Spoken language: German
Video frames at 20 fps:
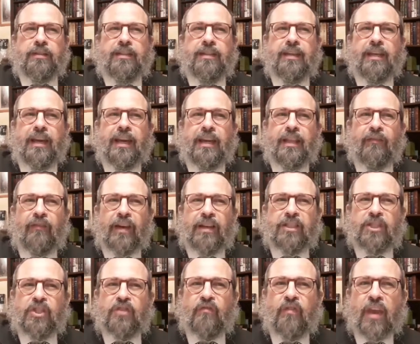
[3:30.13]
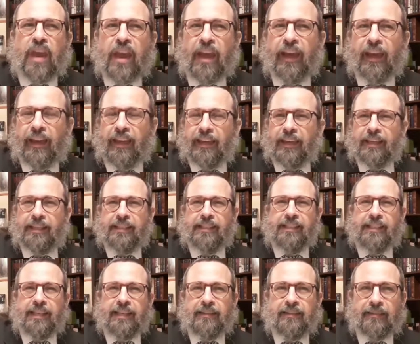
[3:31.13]
die etwas schwieriger
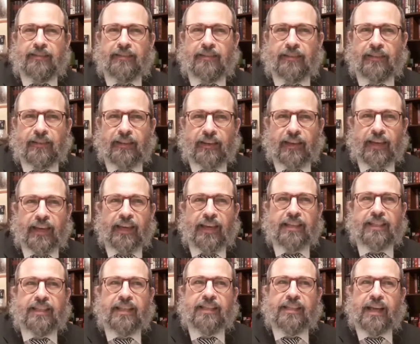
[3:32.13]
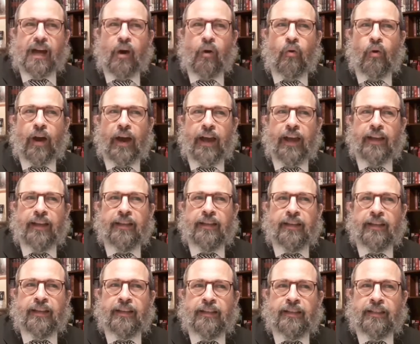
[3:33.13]
sind, ist das auch
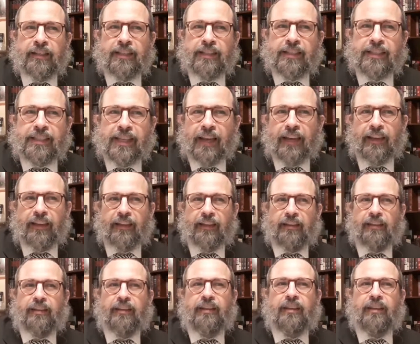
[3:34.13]
eine Zeichen,